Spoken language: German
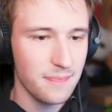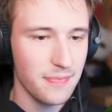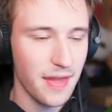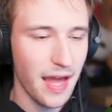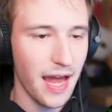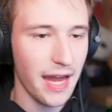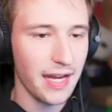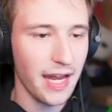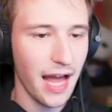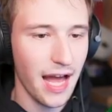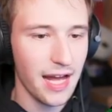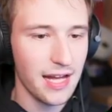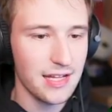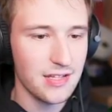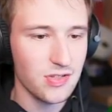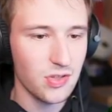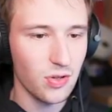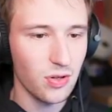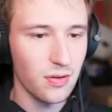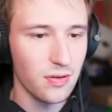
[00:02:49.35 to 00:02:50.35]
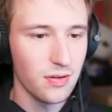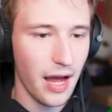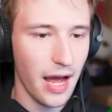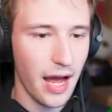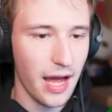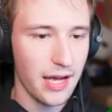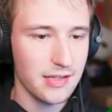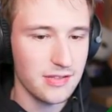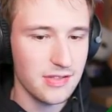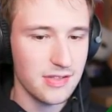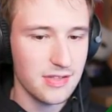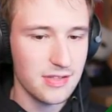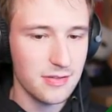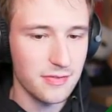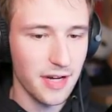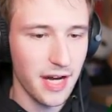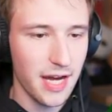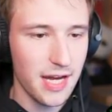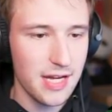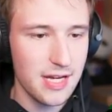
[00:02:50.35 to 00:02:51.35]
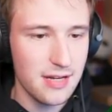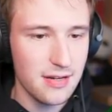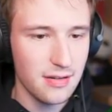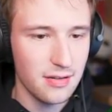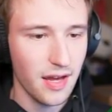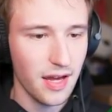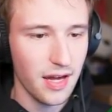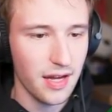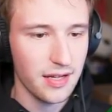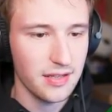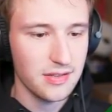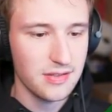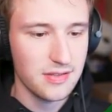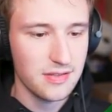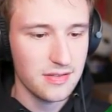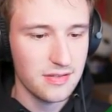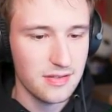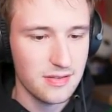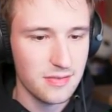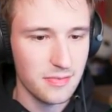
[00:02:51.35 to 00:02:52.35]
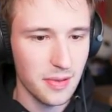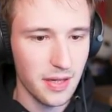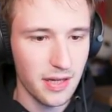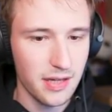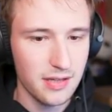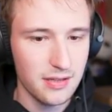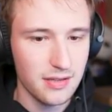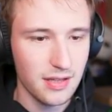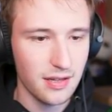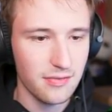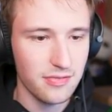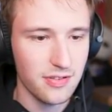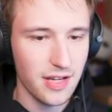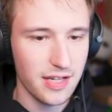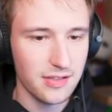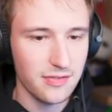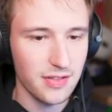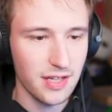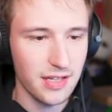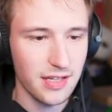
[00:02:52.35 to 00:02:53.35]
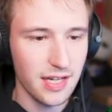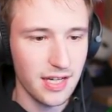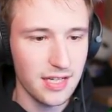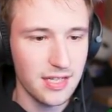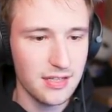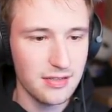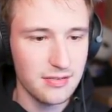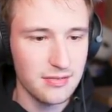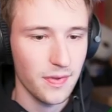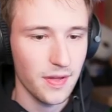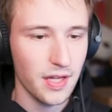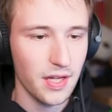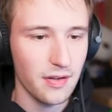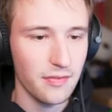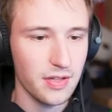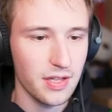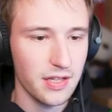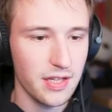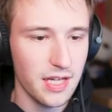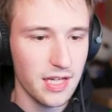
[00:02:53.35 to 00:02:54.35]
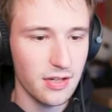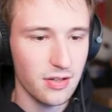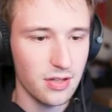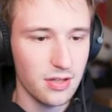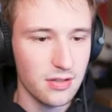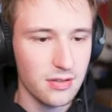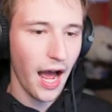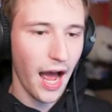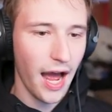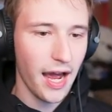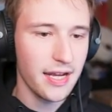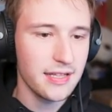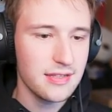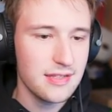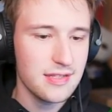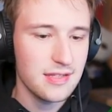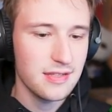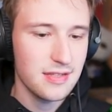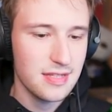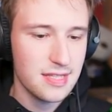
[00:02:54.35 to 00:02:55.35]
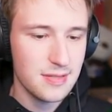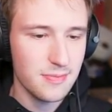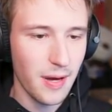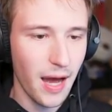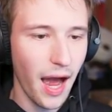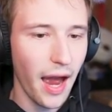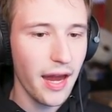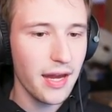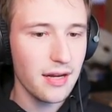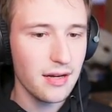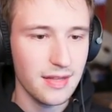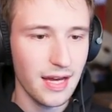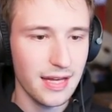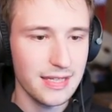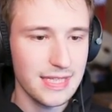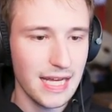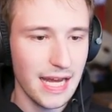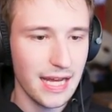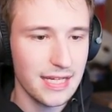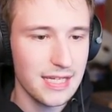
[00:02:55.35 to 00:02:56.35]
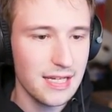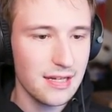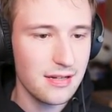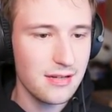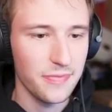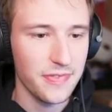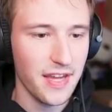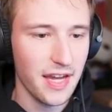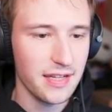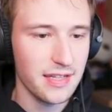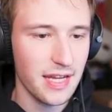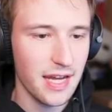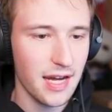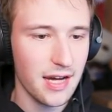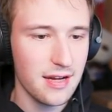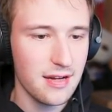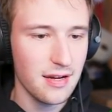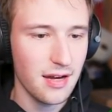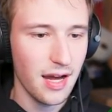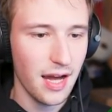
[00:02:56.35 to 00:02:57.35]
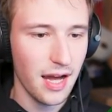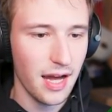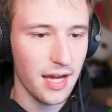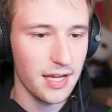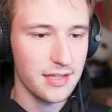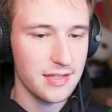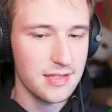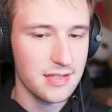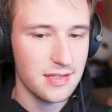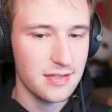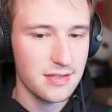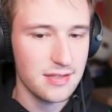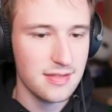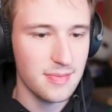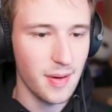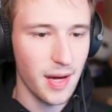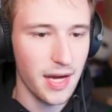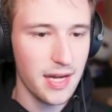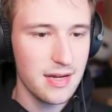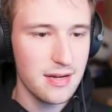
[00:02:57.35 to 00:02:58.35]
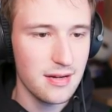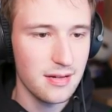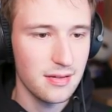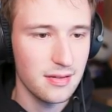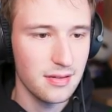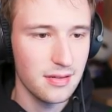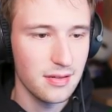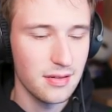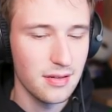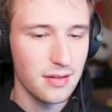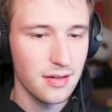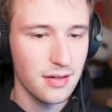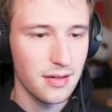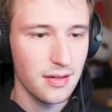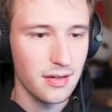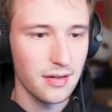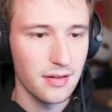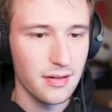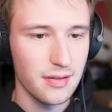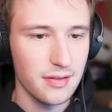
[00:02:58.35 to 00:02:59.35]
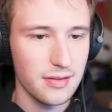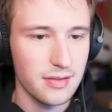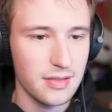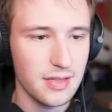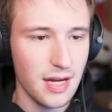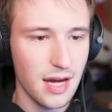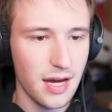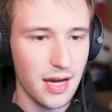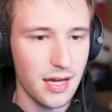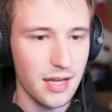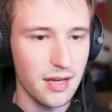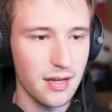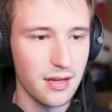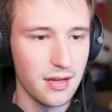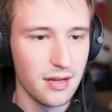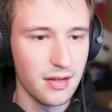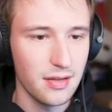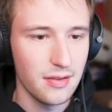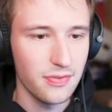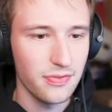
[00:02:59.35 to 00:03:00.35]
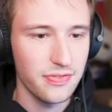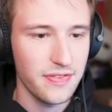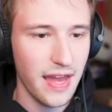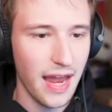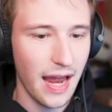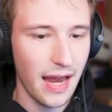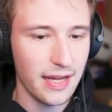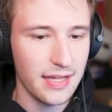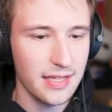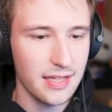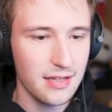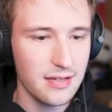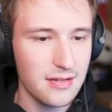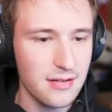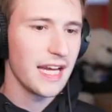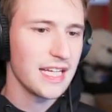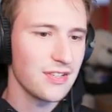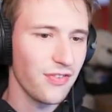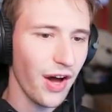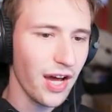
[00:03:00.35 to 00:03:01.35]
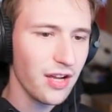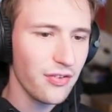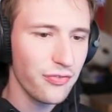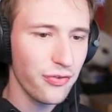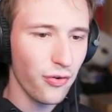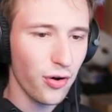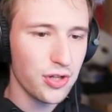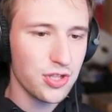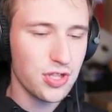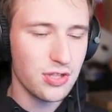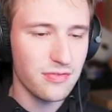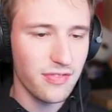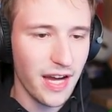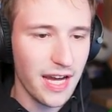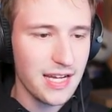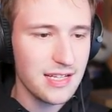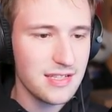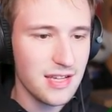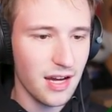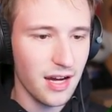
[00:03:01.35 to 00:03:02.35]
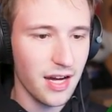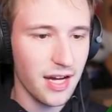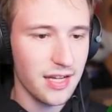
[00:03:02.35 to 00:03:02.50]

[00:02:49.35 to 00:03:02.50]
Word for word: Nein, also, eins, zwei. Eins, zwei. Dann vielleicht wieder der hier. Na, dann wieder der hier, oder? Eins, zwei. Dann der hier. Dann der. Eins, zwei. Dann der hier. Ich war doch vorhin schon weiter.